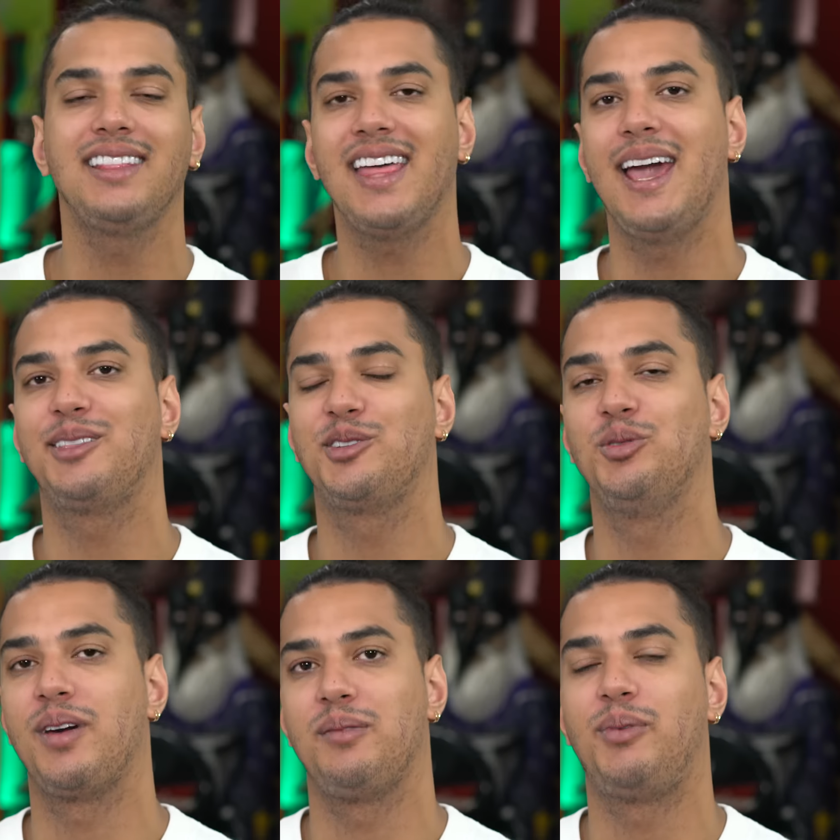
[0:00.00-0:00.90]
Até aí
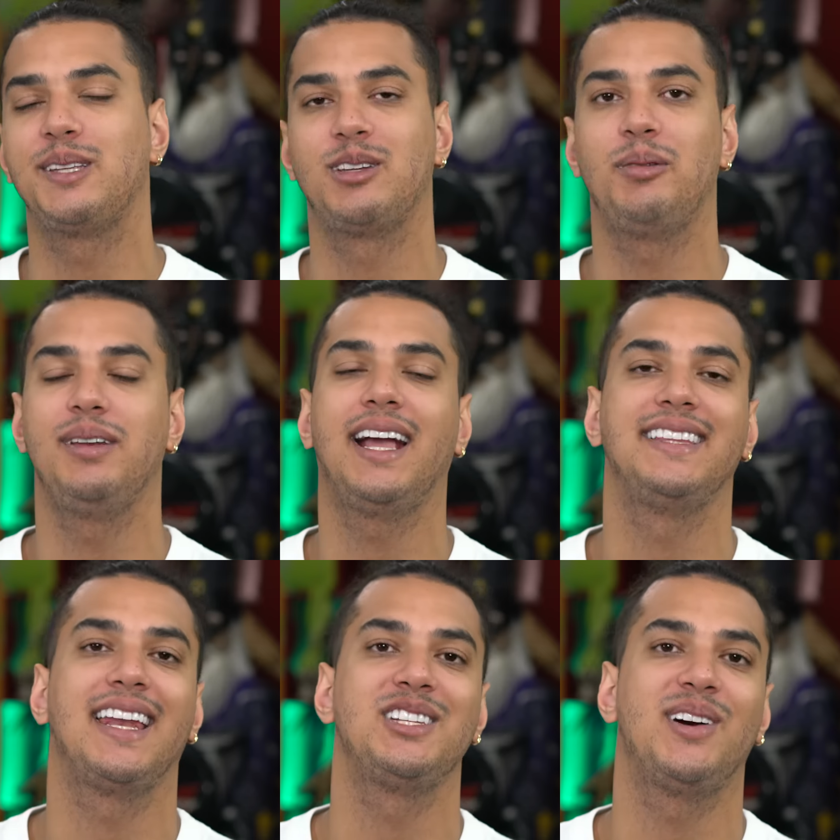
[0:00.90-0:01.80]
tudo bem, pode ser uma
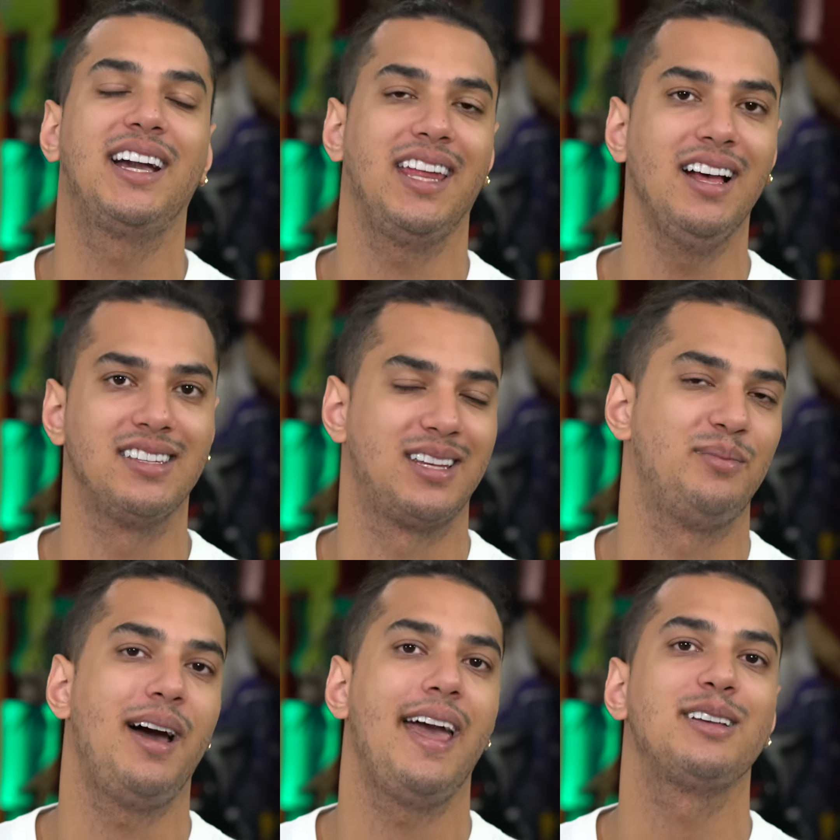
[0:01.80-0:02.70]
brincadeira de uma
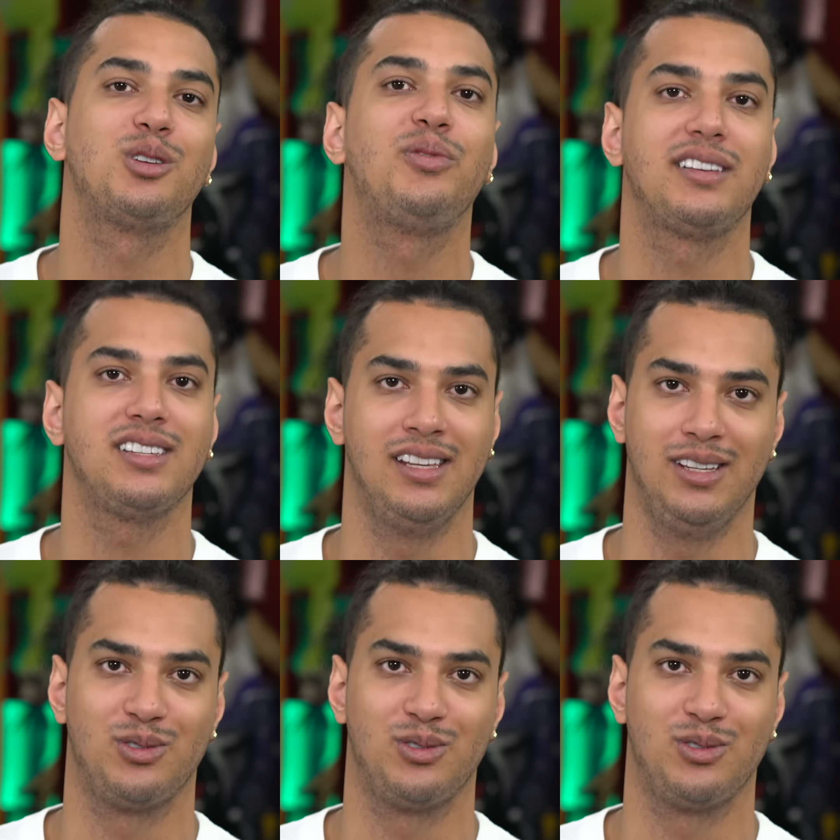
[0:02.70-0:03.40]
criança, maestro fazem